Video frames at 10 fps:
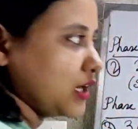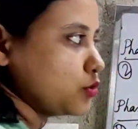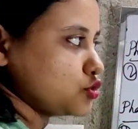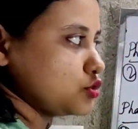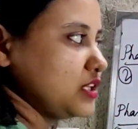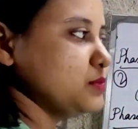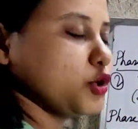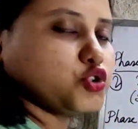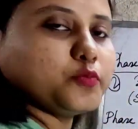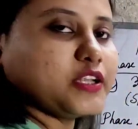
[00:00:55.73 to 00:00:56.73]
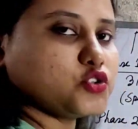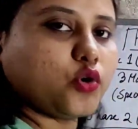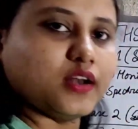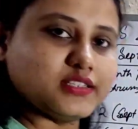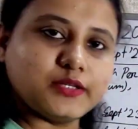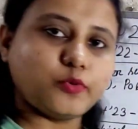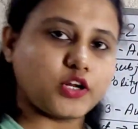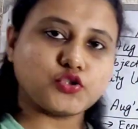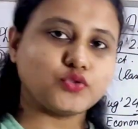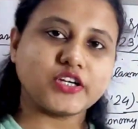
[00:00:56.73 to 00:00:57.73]
চার বছর তিন বছর পাচ্ছ কলেজের
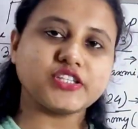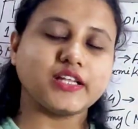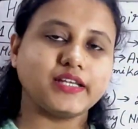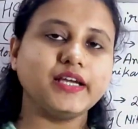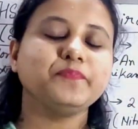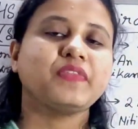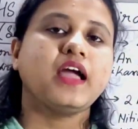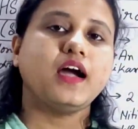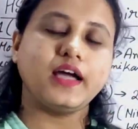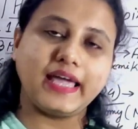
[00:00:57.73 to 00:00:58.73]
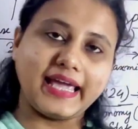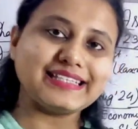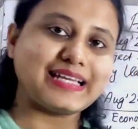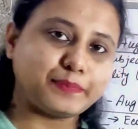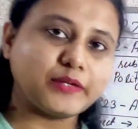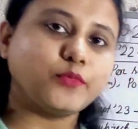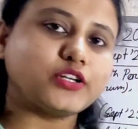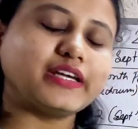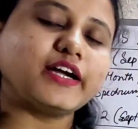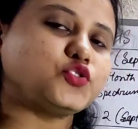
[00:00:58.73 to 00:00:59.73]
পড়াশোনার সাথে এই সেপ্টেম্বর
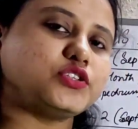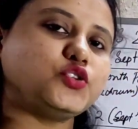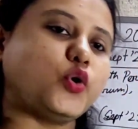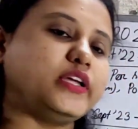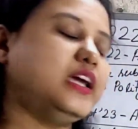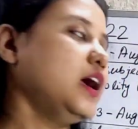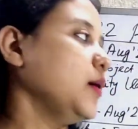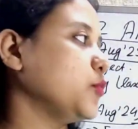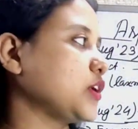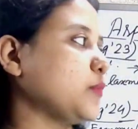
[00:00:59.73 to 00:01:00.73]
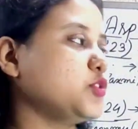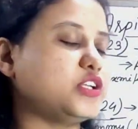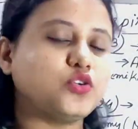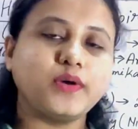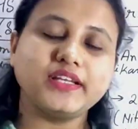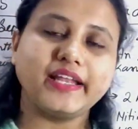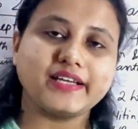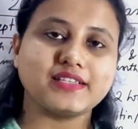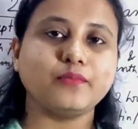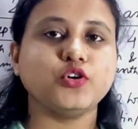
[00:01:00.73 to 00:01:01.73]
থেকে যদি ধরি মোটামুটি তোমাদের
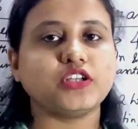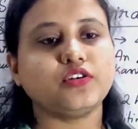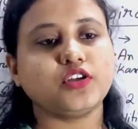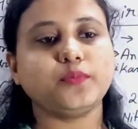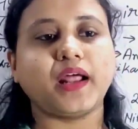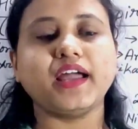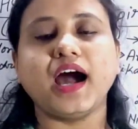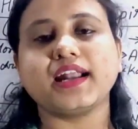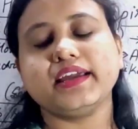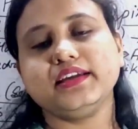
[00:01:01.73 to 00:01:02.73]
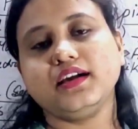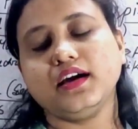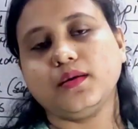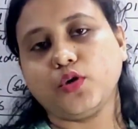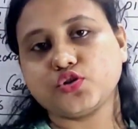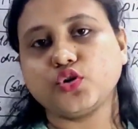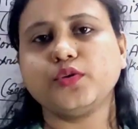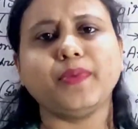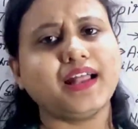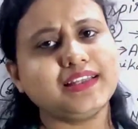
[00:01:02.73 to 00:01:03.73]
এক্সাম হতে হতেও প্রায় আড়াই বছর
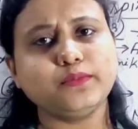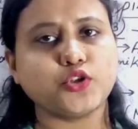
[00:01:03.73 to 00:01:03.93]
বা তিন